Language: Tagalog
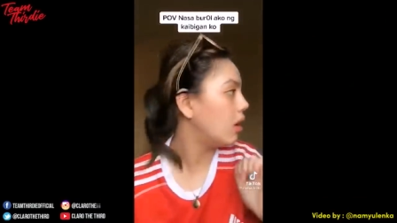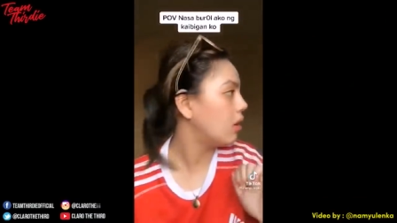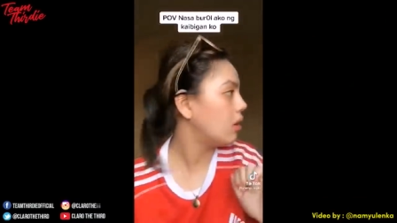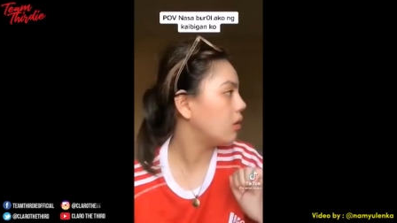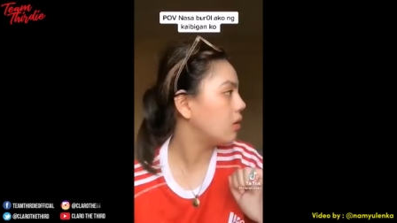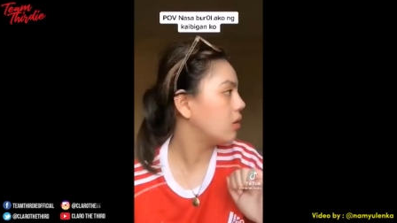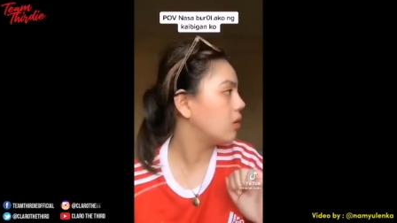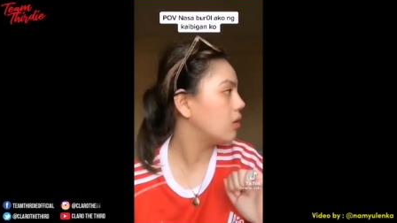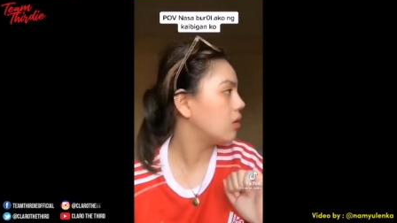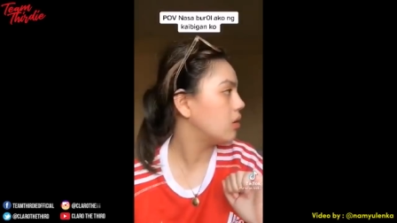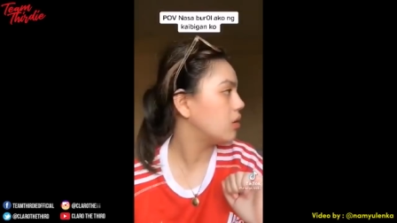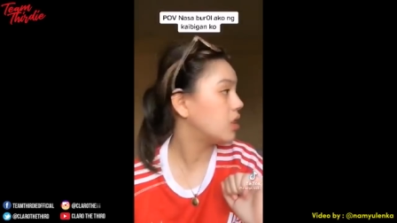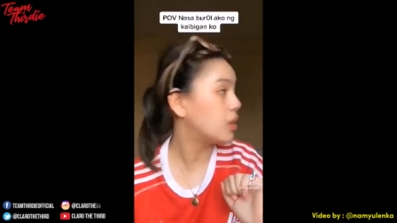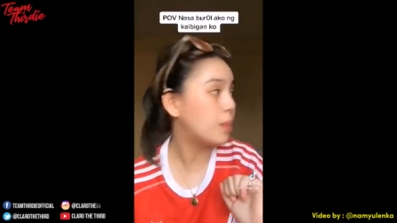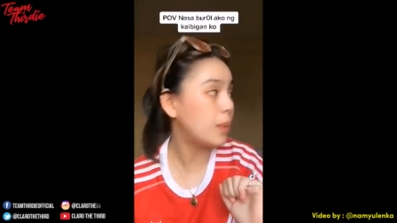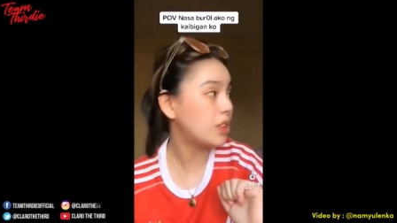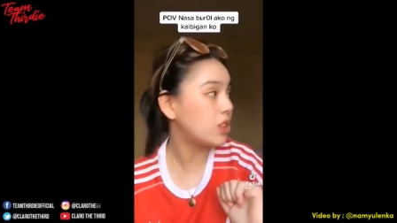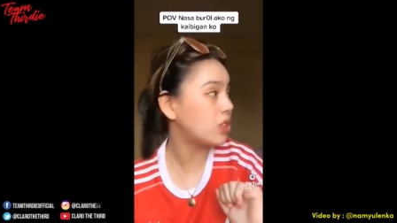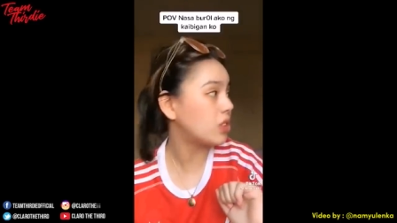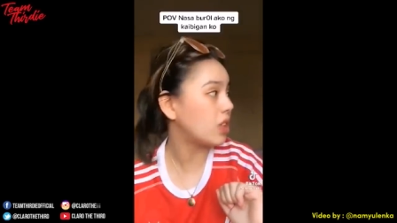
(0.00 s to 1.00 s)
mag-speech ka
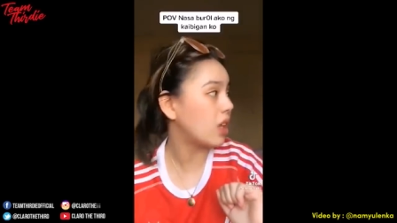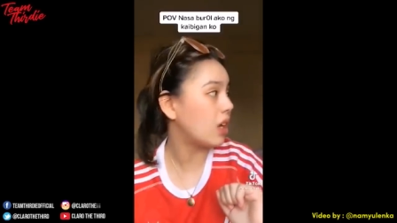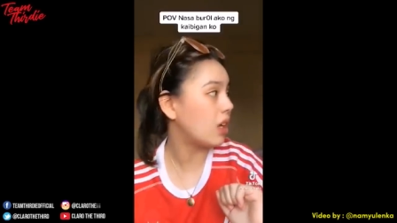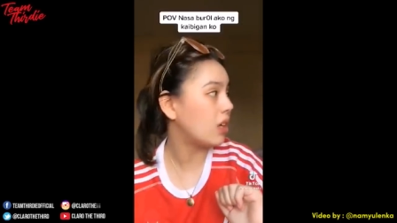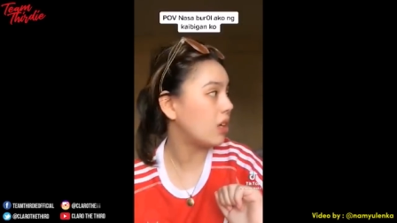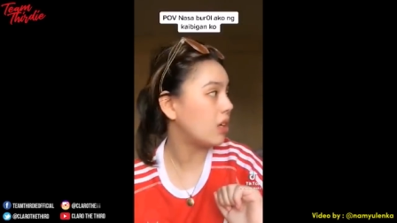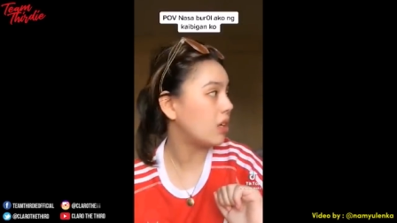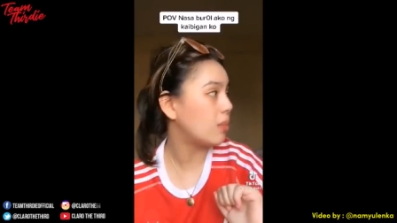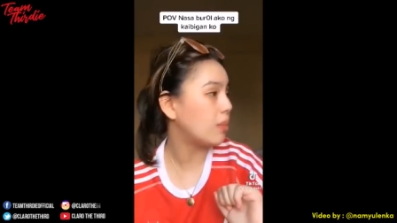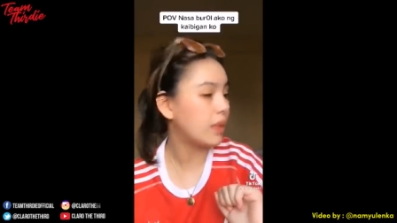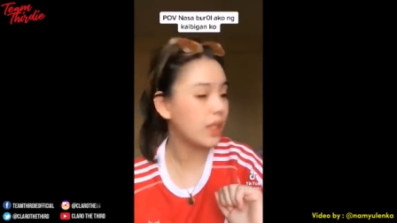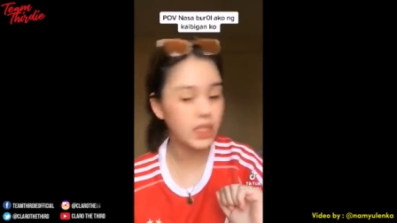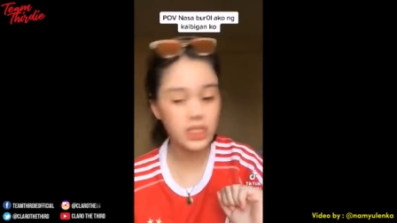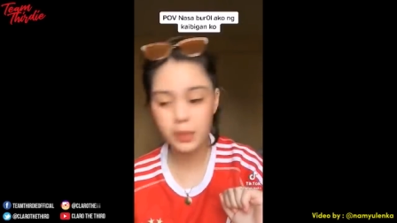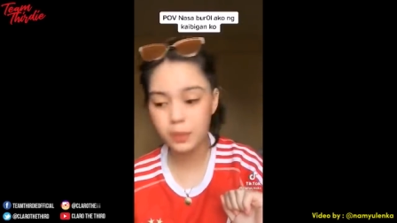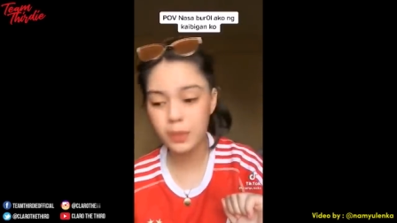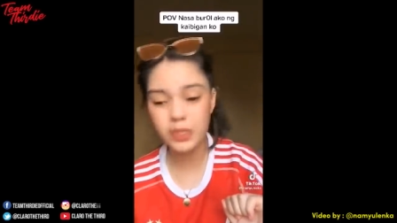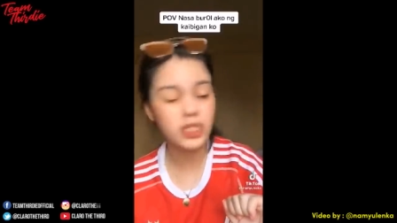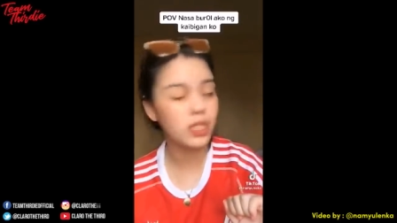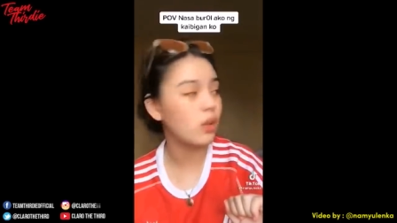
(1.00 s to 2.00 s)
na speech po. na?
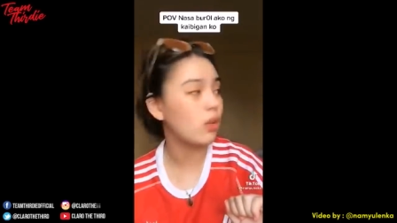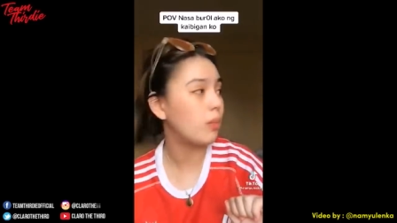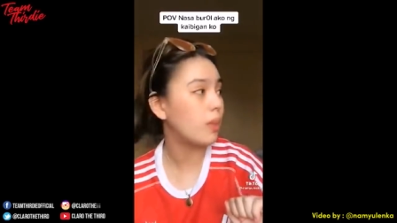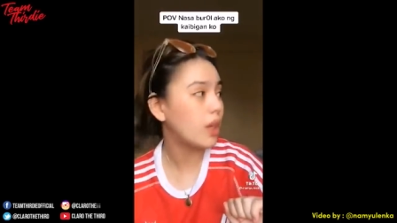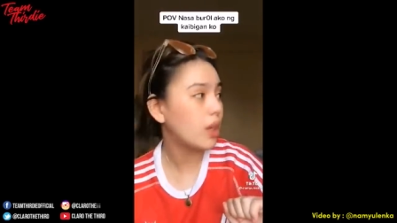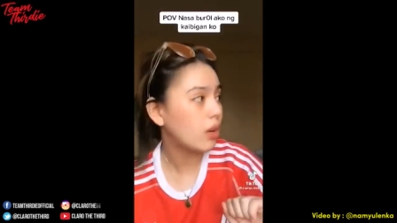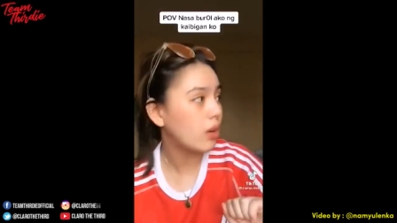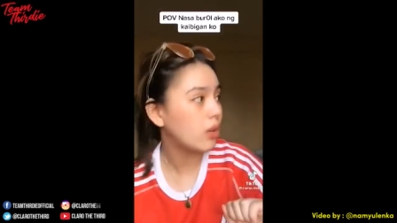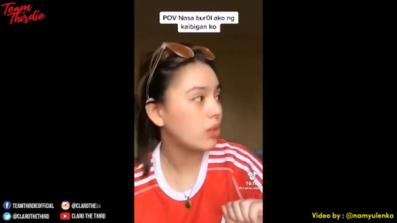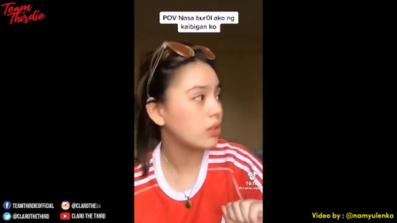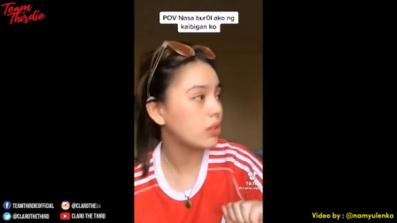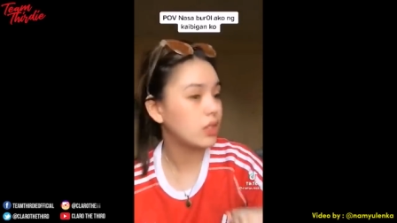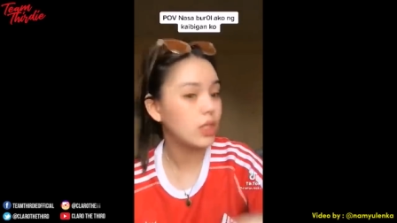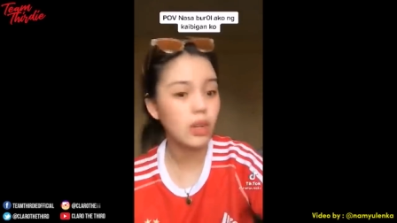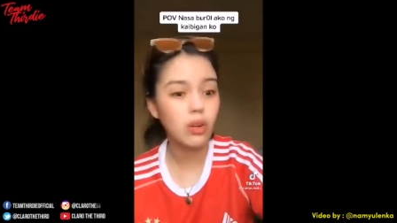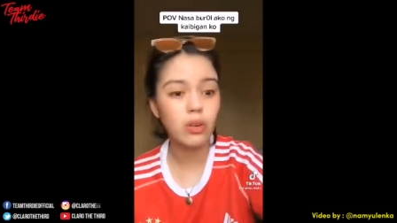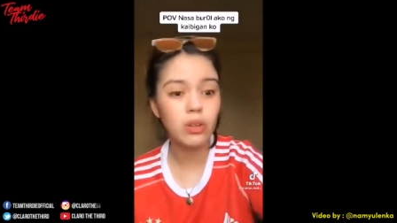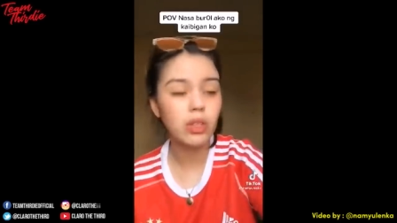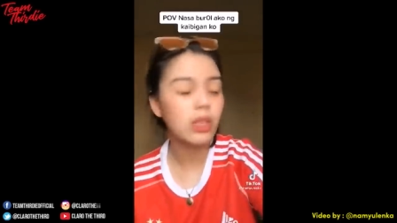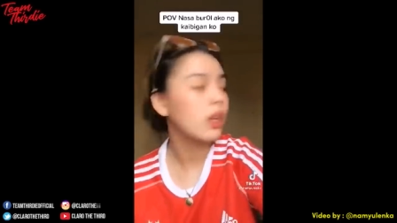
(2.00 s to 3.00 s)
Mag-speech ako because,
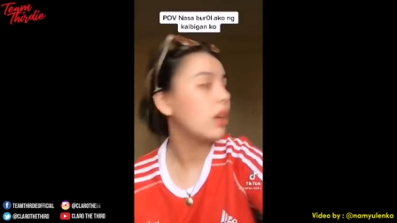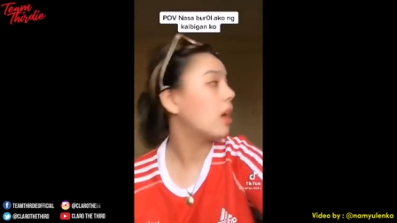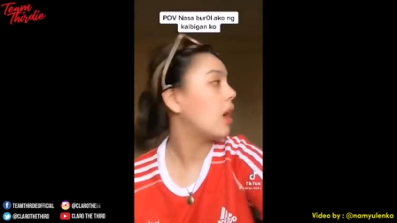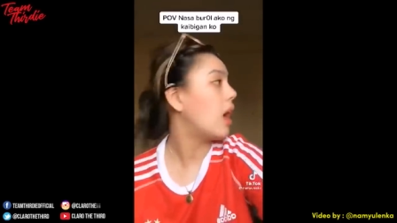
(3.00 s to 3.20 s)
charot.